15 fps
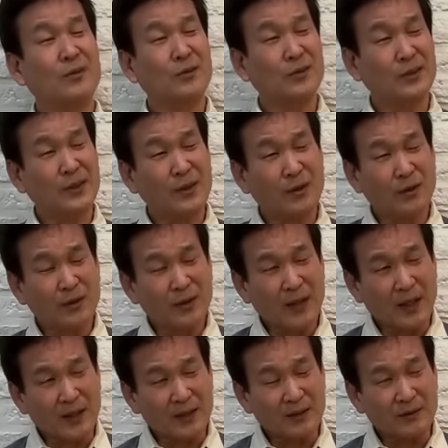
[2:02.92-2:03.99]
国で行
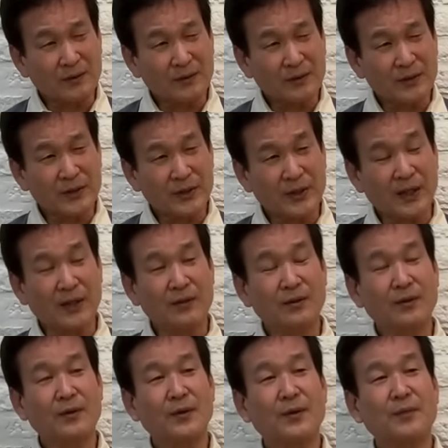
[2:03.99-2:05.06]
われる試
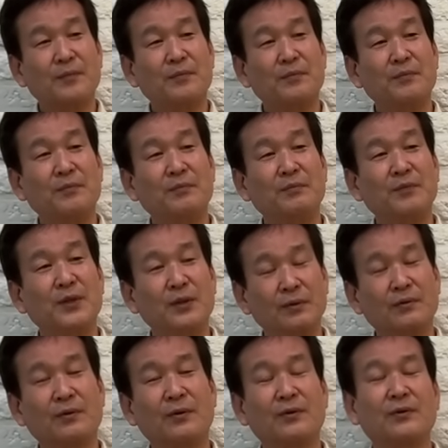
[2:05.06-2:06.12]
合を見る
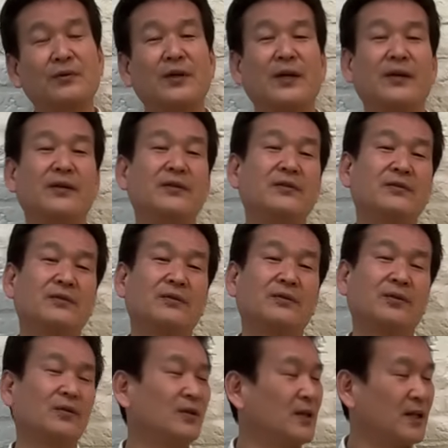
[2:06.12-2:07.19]
という演出を
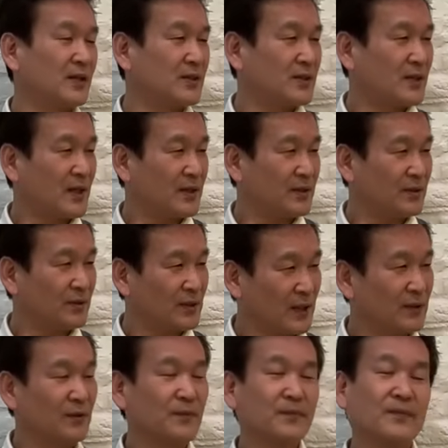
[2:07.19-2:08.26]
どうやらしたいよう
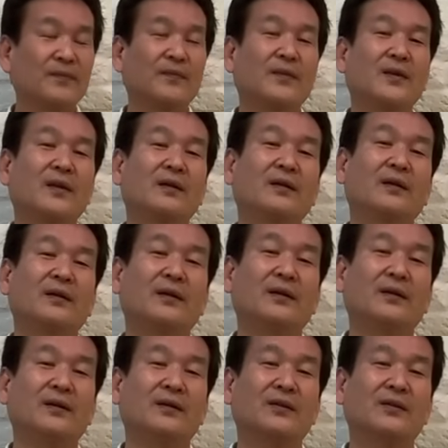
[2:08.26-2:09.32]
だと、
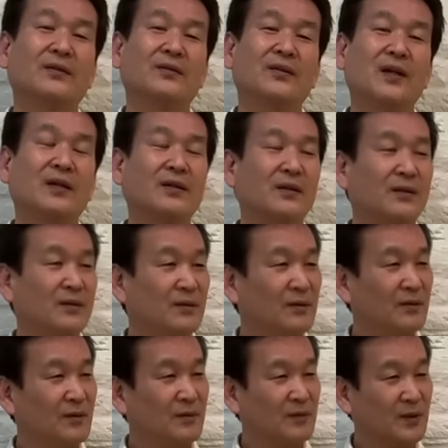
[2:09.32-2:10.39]
えー、その辺りに
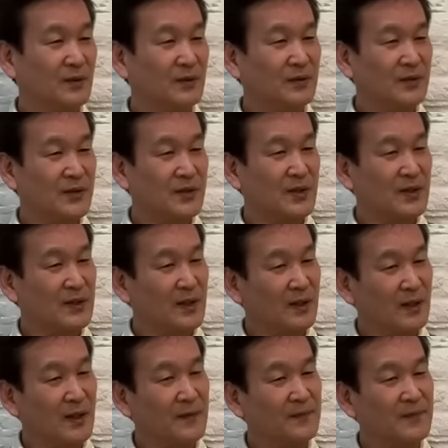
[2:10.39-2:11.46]
どうも岸田さ
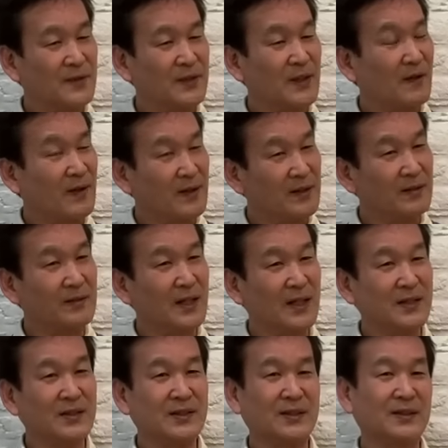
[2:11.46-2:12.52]
んが使われている
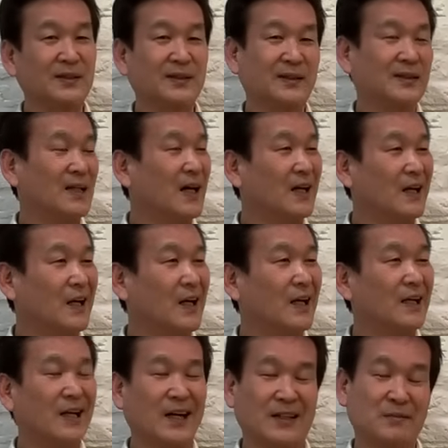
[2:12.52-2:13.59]
感, 感が
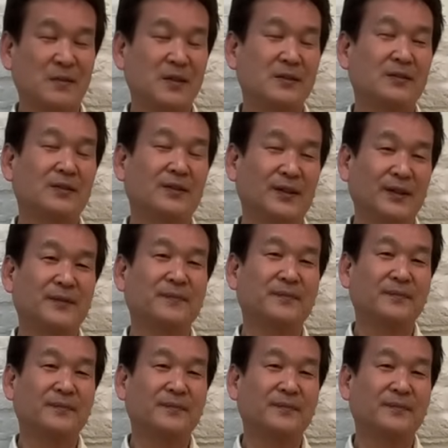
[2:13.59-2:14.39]
ありますよね。